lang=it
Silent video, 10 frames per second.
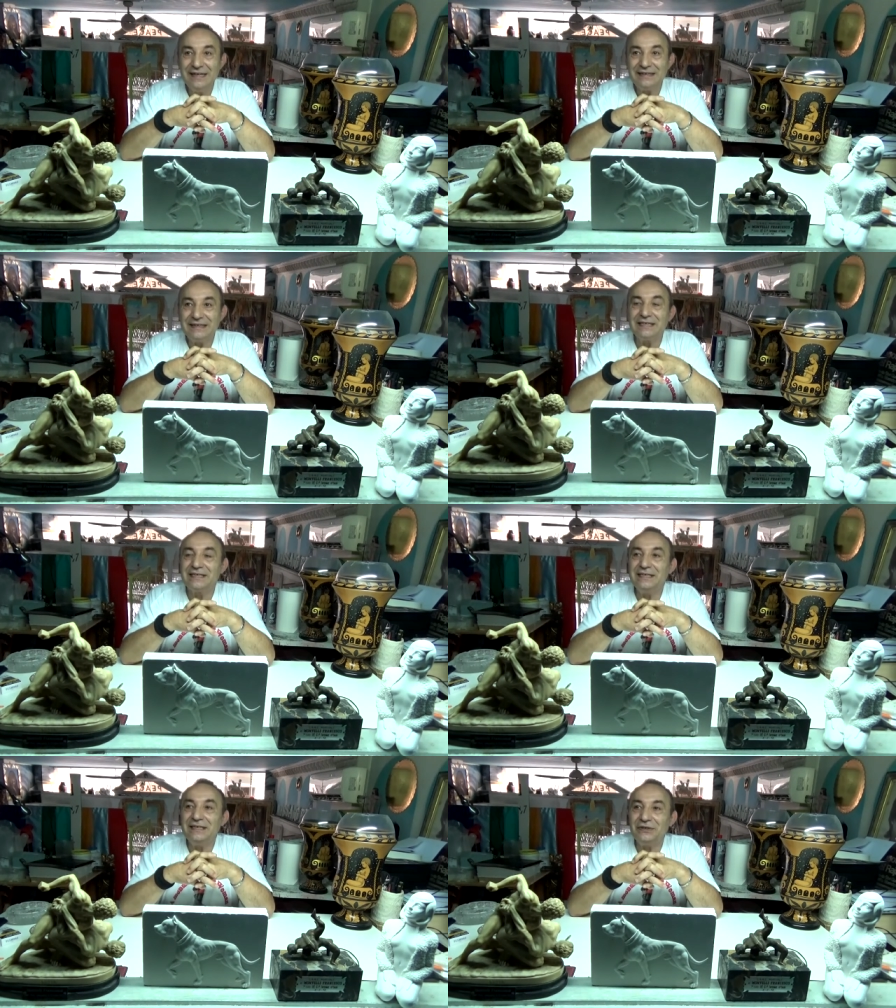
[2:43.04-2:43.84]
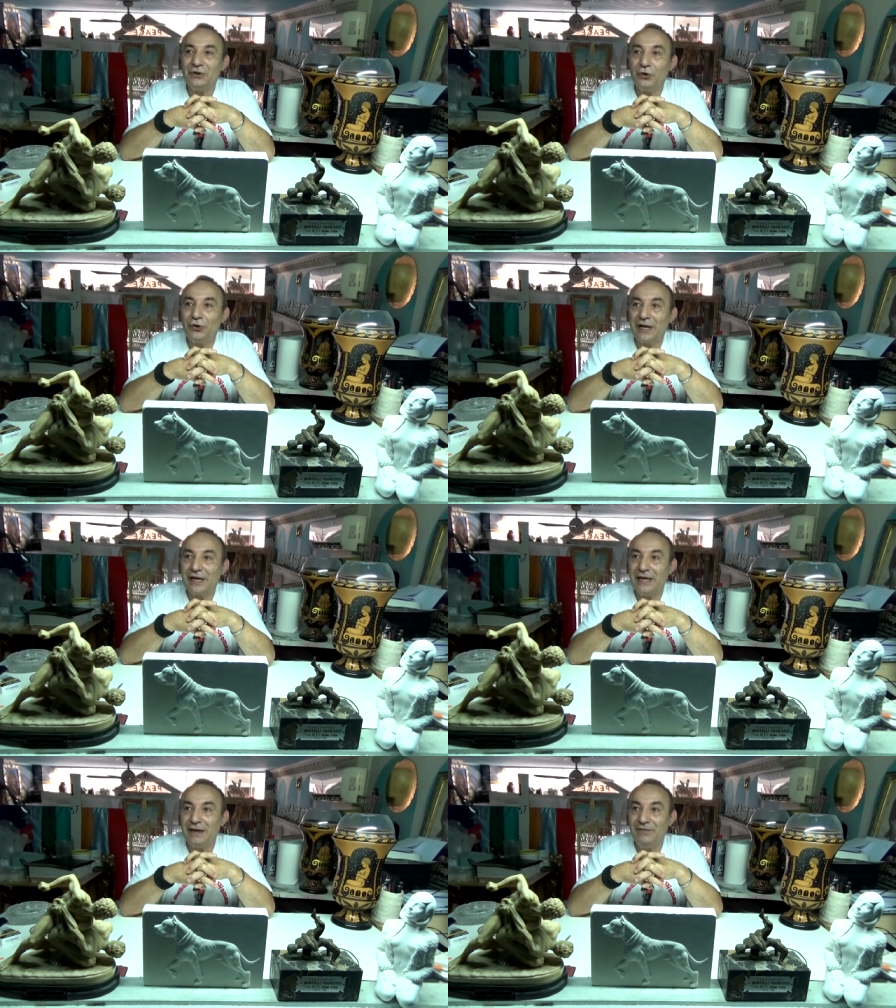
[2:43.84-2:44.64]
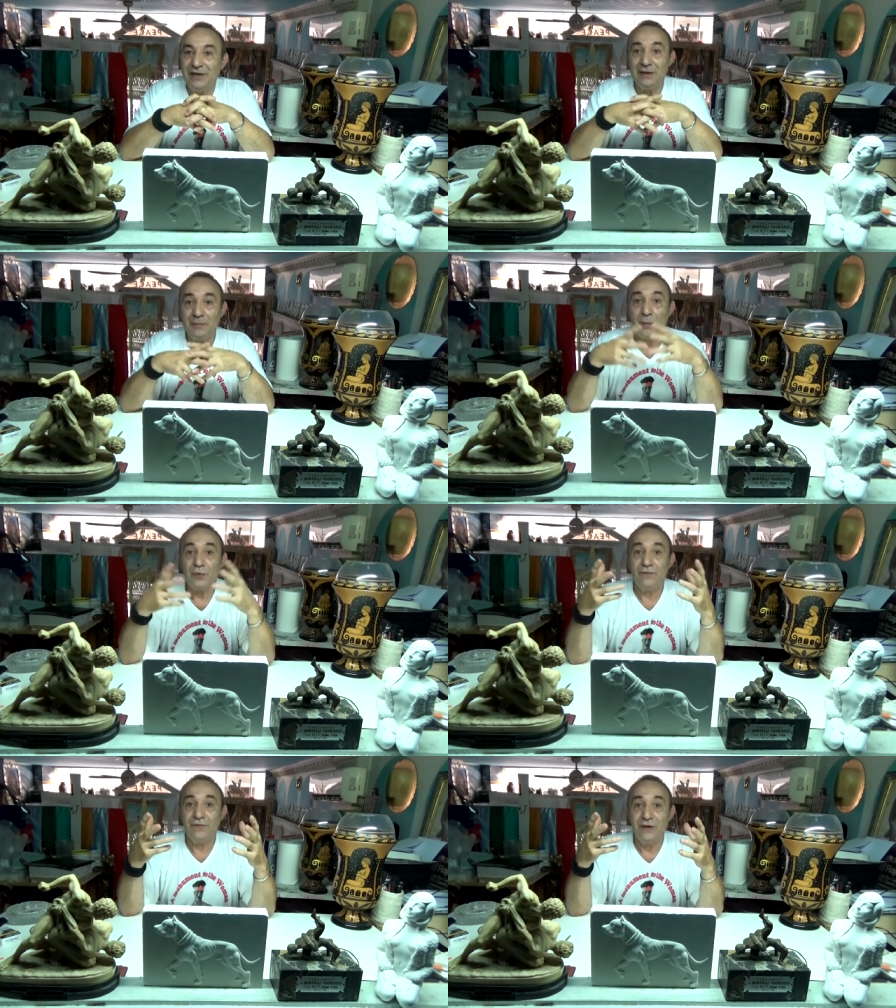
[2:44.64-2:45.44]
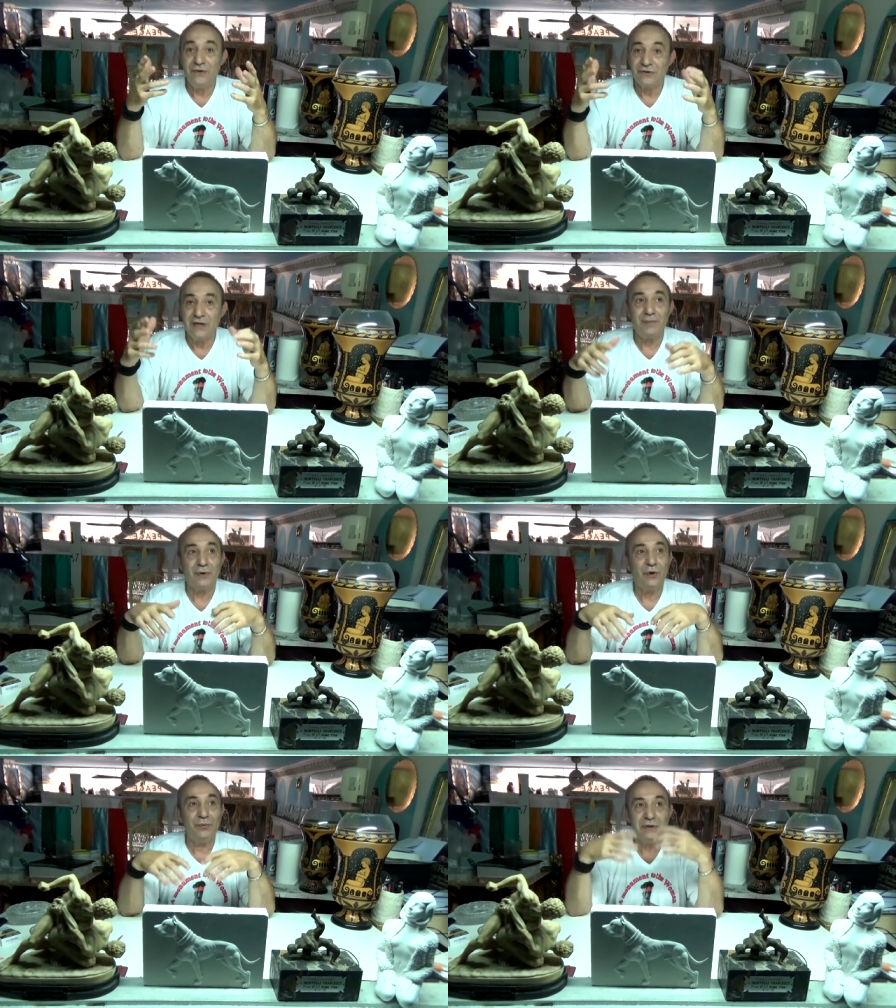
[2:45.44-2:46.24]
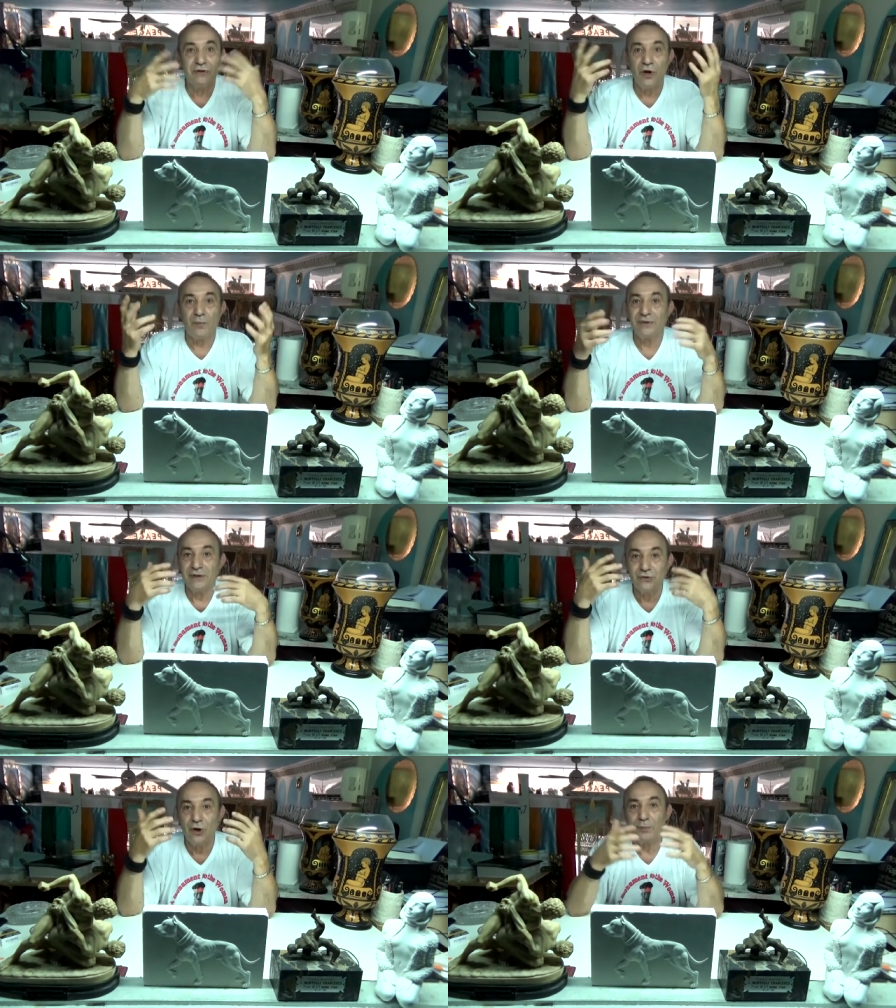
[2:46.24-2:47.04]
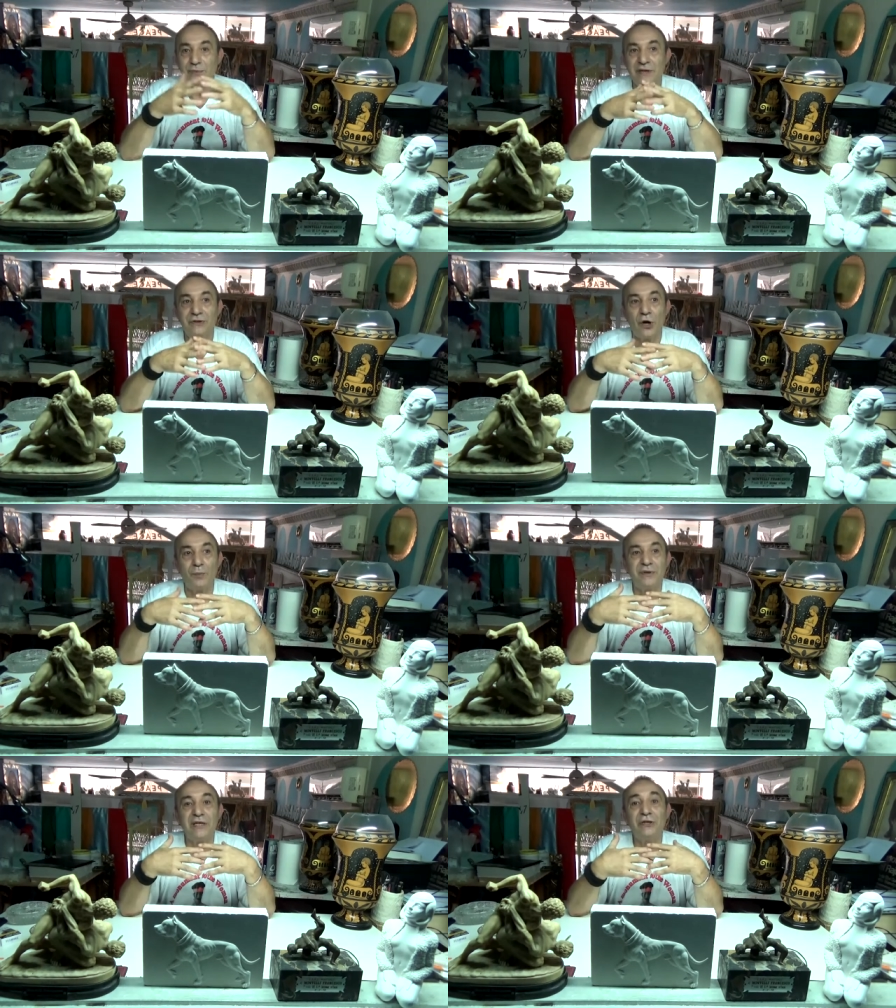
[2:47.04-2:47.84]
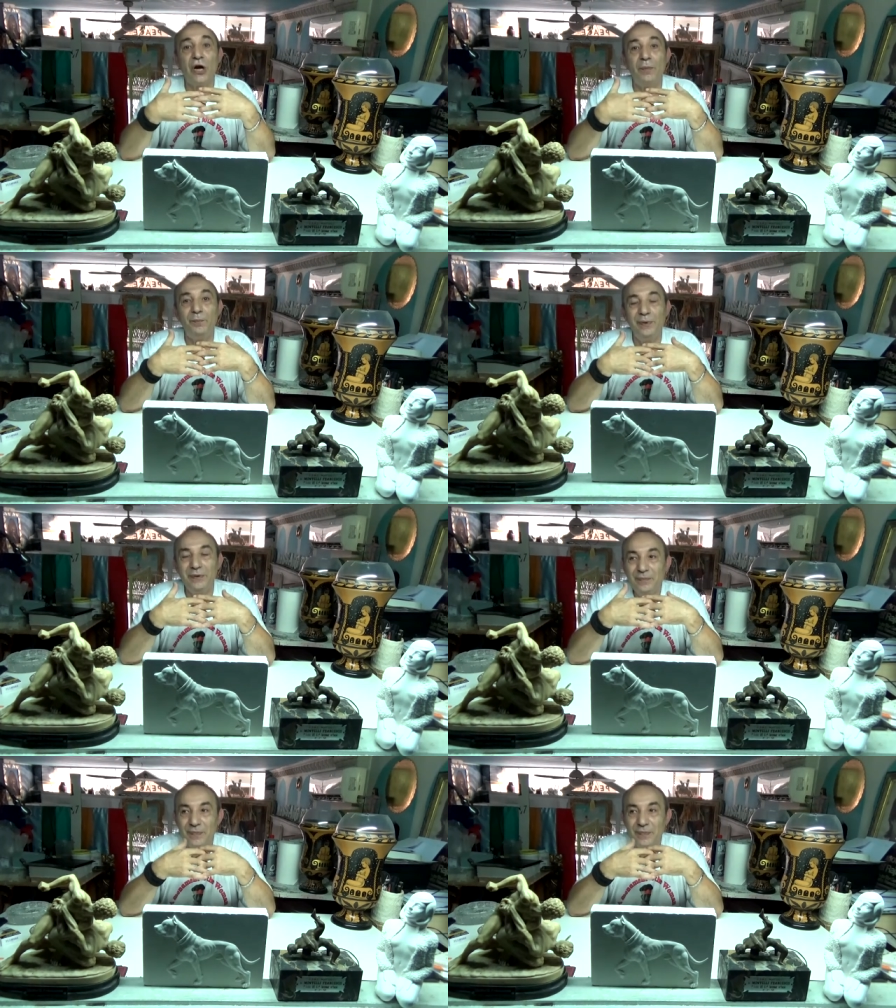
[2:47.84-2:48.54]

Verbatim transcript: da genitore che vede il proprio figlio sempre come il top dei top dei trop dei trop,